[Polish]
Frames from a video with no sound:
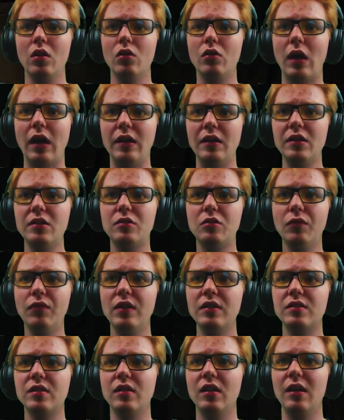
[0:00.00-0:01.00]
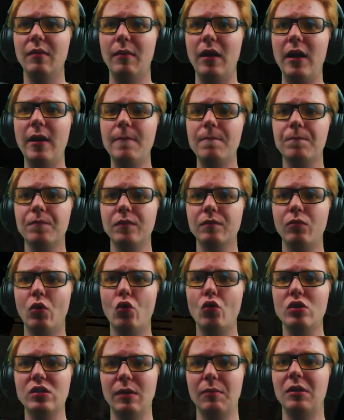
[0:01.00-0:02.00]
OK, nic tu więcej nie ma.
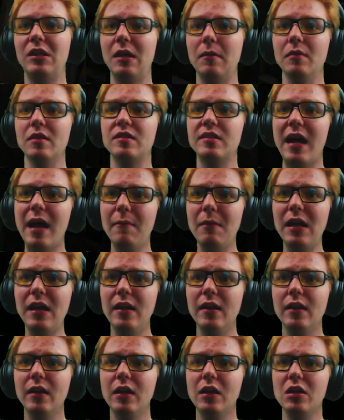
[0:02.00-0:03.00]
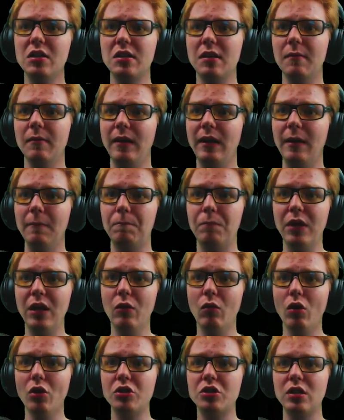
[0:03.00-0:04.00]
Pokój zamkniemy sami, żeby nie
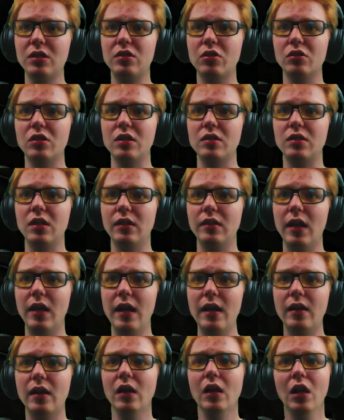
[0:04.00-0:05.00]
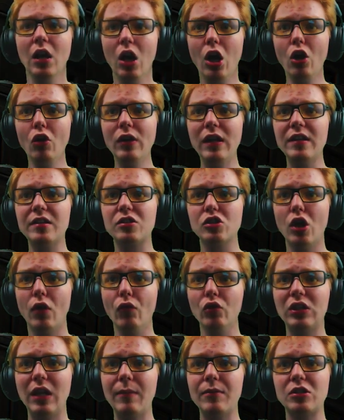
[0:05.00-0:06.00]
było, że coś jest nie tak. Ona
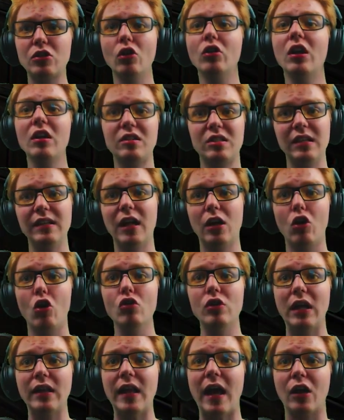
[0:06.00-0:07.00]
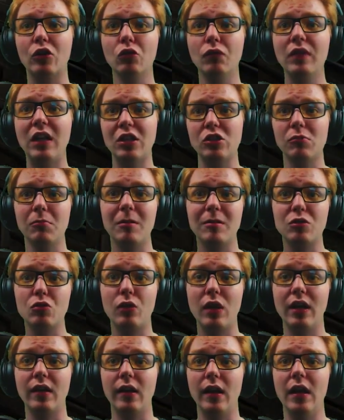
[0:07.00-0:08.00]
znowu tam stoi. To jest jednak ona. Tak, tu widać, ona ma
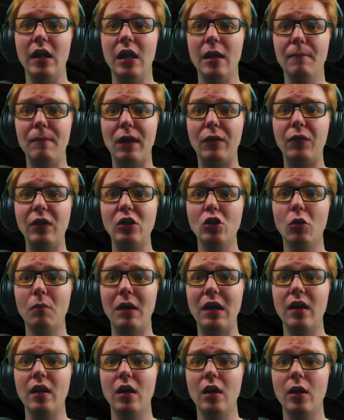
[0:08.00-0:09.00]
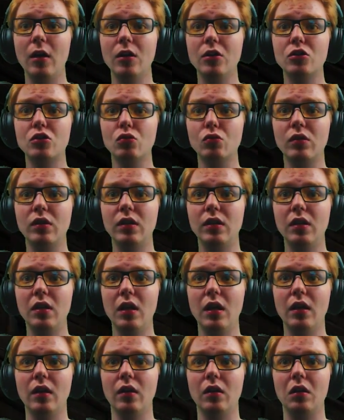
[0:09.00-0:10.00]
sukienkę. Perfidno ma
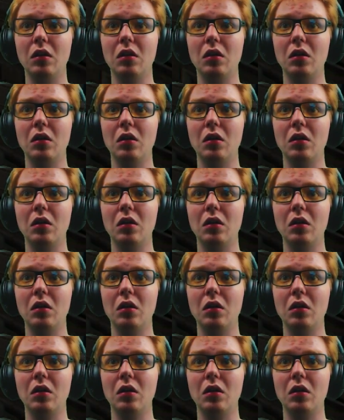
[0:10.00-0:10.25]
sukienkę.